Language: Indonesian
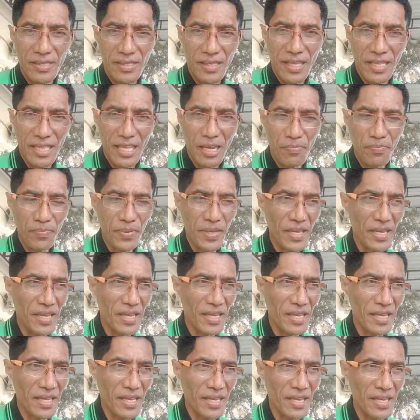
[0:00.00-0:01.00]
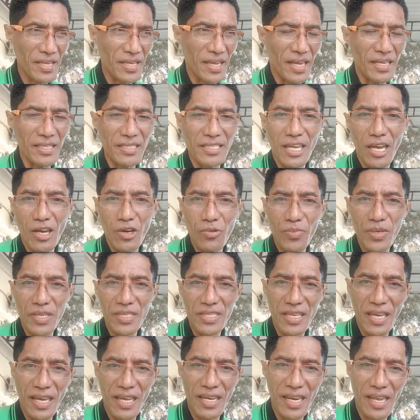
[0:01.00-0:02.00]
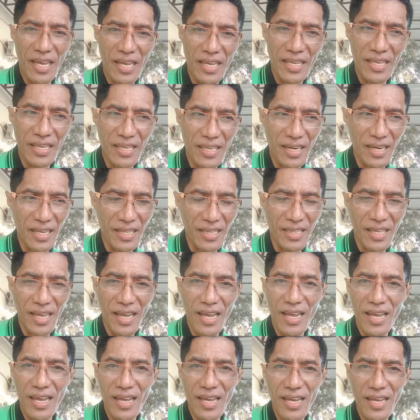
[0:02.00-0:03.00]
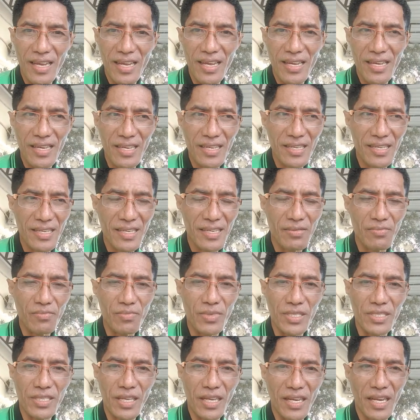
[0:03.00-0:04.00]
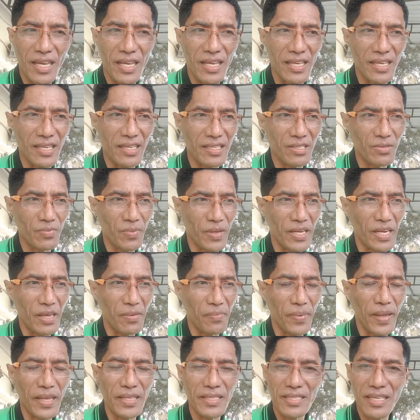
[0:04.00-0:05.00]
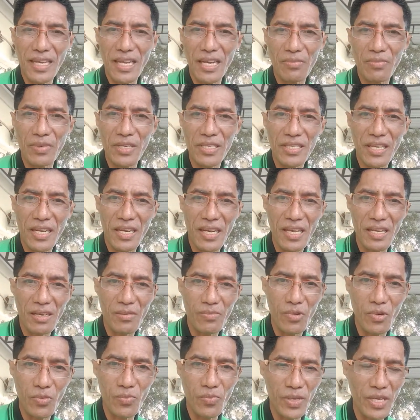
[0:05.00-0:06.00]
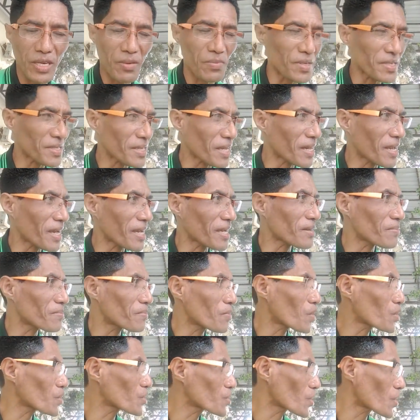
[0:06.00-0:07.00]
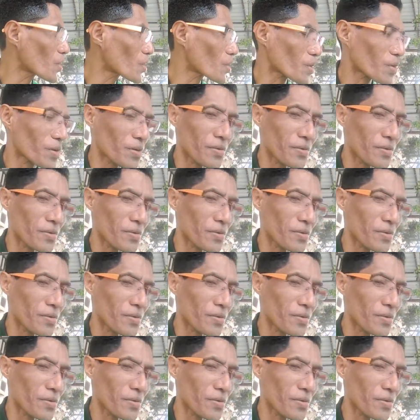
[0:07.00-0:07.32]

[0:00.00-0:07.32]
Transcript: Tetapi yang jauh bisa naik kereta, bisa naik sepeda pancal, bisa naik mobil, bisa naik motor.